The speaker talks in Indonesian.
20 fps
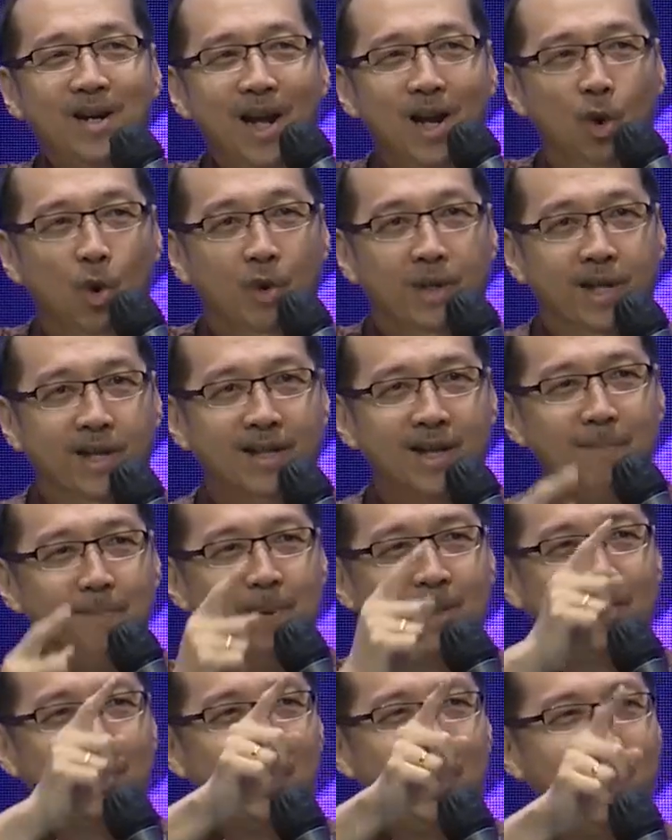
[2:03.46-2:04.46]
kalau kita
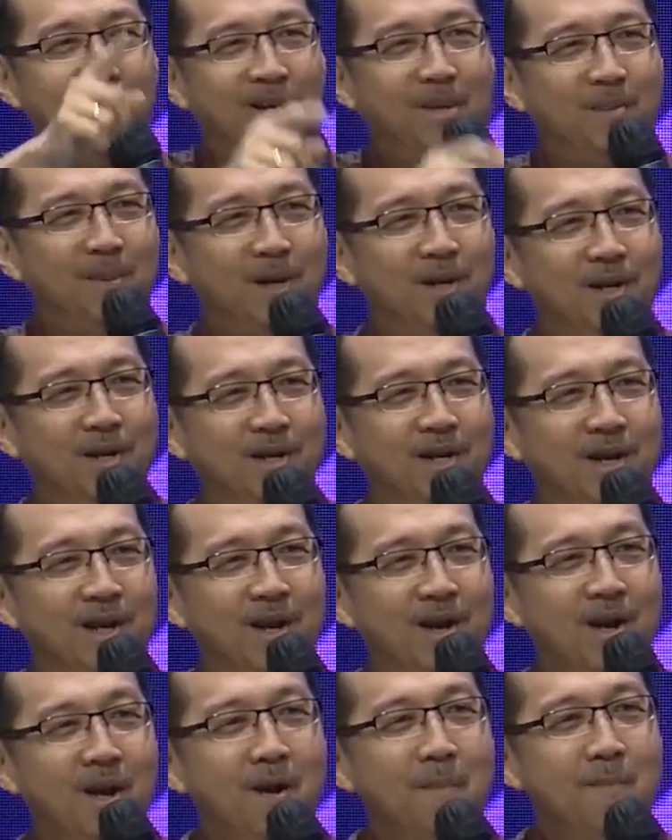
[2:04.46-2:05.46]
percaya kepada
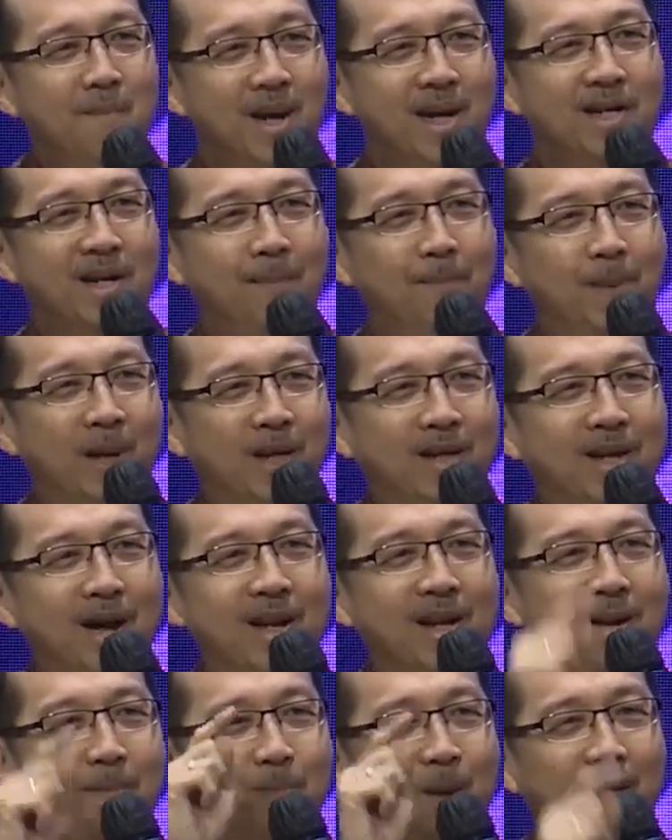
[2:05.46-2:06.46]
dia, maka
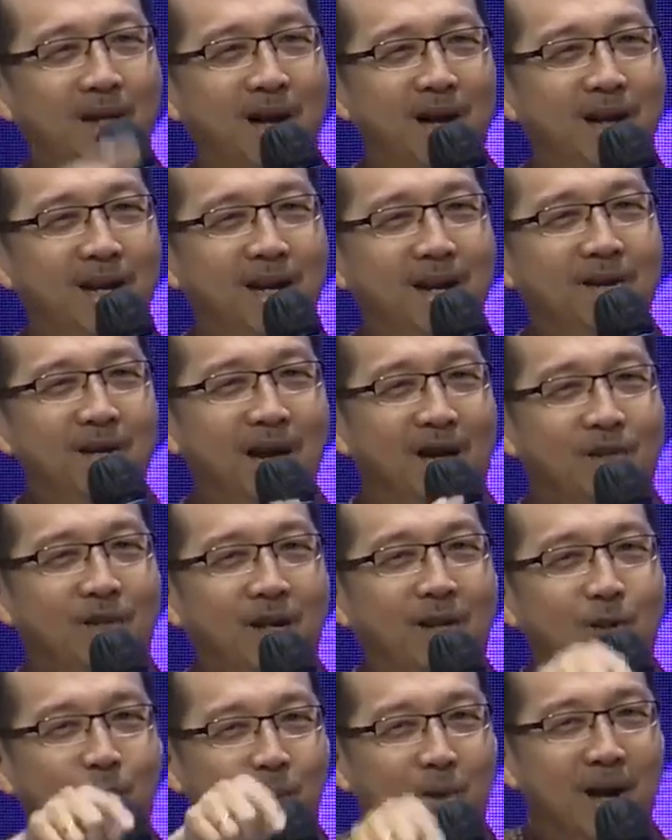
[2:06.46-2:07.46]
perkara-perkara yang
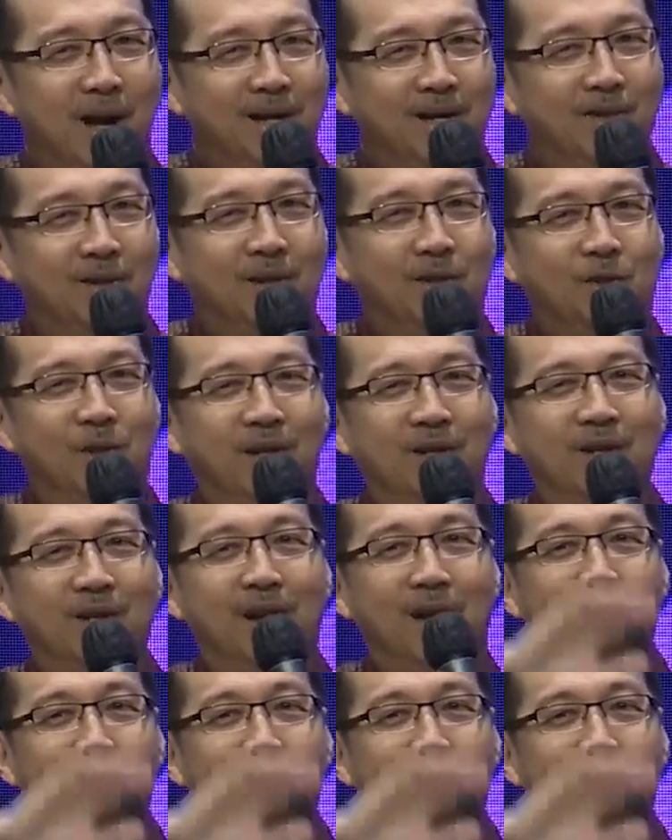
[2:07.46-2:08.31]
dahsyat juga akan terjadi